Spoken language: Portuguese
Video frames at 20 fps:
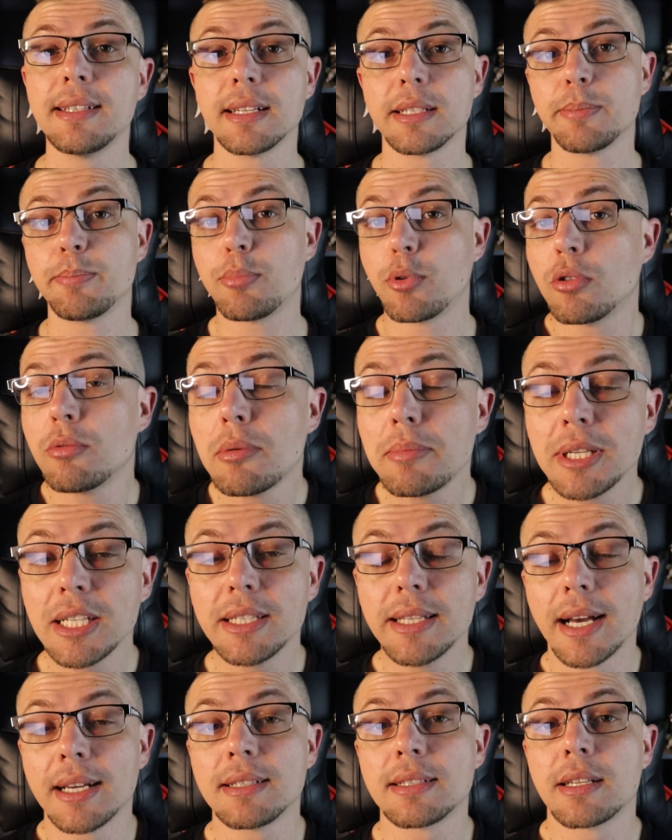e as
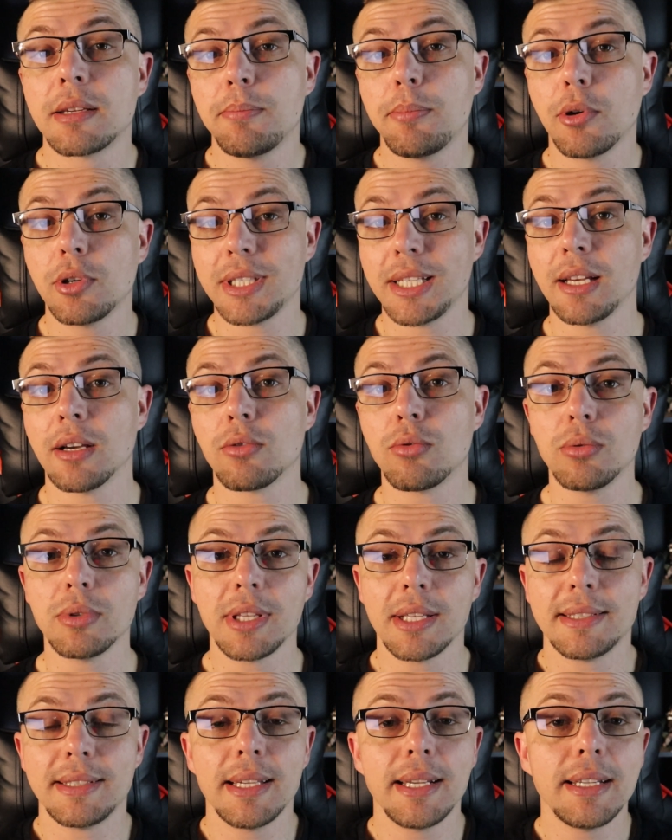probabilidades que podem
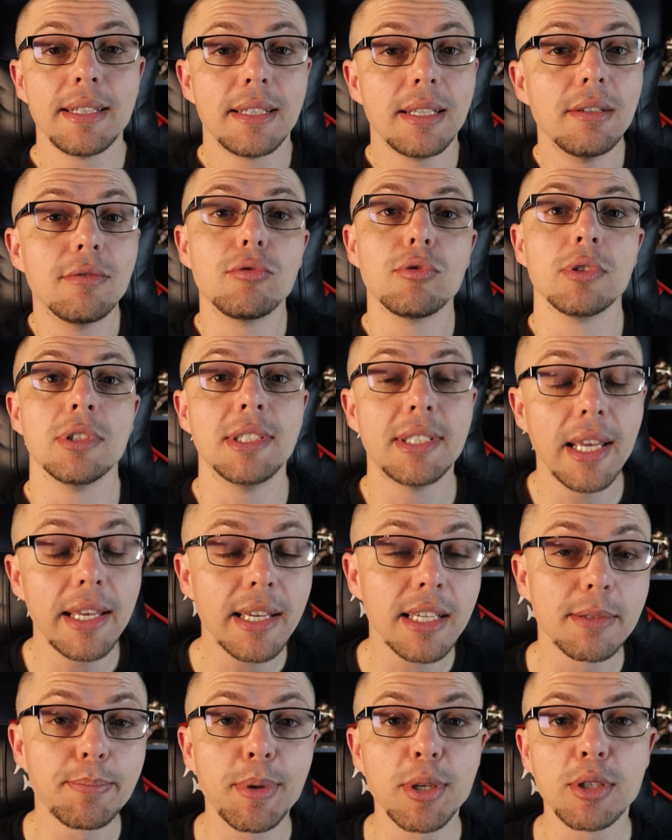acontecer entre você
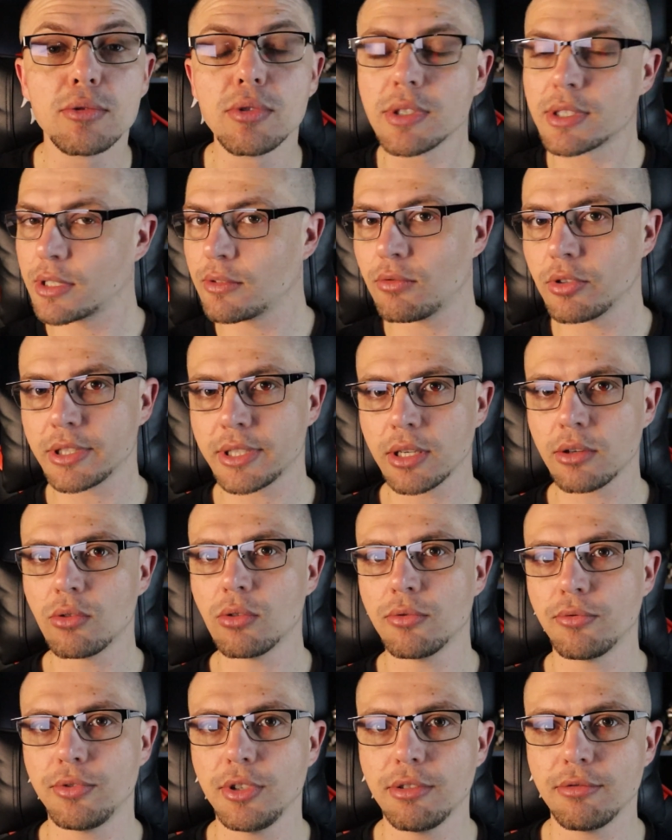e as pessoas que você
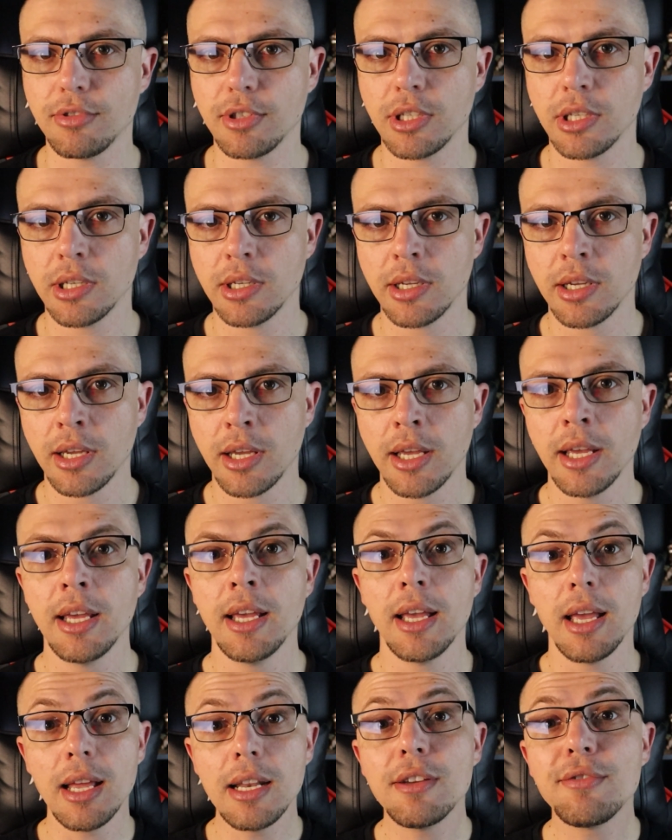convive.
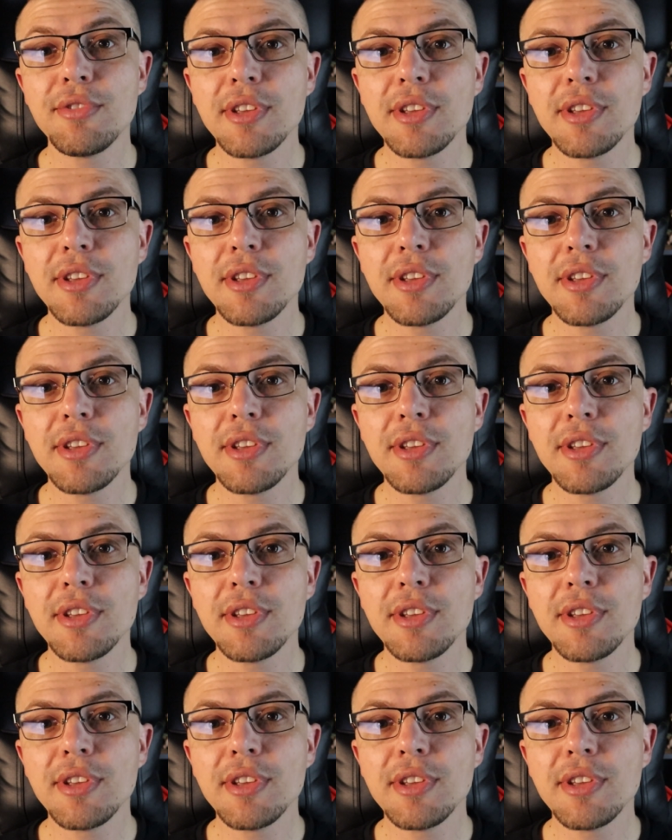Ele